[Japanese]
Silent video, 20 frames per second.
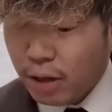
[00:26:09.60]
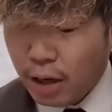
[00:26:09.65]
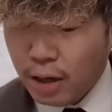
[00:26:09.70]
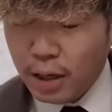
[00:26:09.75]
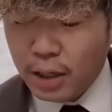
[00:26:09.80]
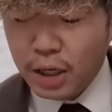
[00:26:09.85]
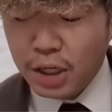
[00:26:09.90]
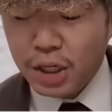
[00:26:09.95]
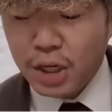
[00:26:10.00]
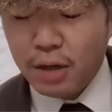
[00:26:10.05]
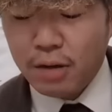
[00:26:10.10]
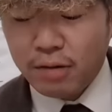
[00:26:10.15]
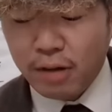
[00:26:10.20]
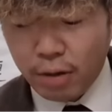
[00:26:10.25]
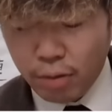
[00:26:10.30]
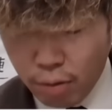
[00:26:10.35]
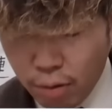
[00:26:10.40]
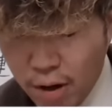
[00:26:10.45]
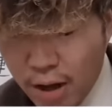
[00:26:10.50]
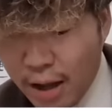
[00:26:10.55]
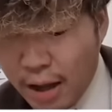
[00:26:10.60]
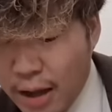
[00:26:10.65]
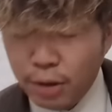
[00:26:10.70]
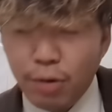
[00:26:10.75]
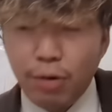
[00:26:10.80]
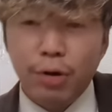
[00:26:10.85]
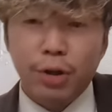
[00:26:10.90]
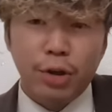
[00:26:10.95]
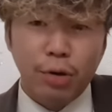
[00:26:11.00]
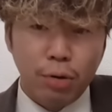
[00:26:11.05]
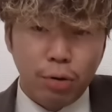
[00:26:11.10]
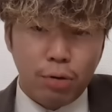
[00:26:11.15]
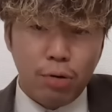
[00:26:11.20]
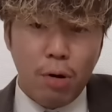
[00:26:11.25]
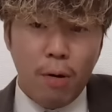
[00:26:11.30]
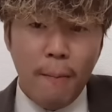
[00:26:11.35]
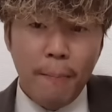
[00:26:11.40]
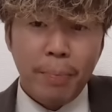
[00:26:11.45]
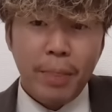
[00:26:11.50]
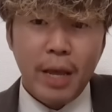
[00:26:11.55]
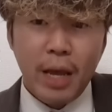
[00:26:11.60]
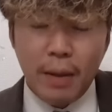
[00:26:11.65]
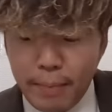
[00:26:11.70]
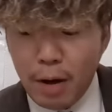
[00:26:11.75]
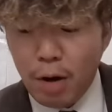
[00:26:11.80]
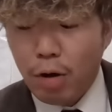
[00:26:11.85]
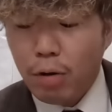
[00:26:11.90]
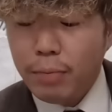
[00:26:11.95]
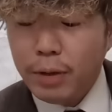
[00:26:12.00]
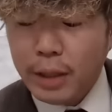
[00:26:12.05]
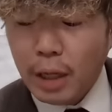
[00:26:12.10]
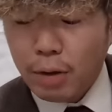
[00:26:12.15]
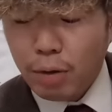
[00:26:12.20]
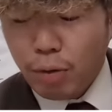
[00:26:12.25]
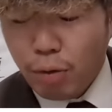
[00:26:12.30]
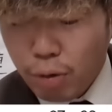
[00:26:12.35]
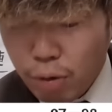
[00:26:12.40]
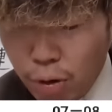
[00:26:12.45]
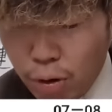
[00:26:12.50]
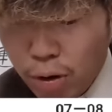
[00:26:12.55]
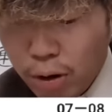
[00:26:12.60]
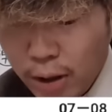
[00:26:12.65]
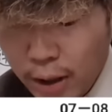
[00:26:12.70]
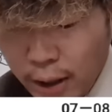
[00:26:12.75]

を単案したんですけど、昨日今日と、馬場を見たところ、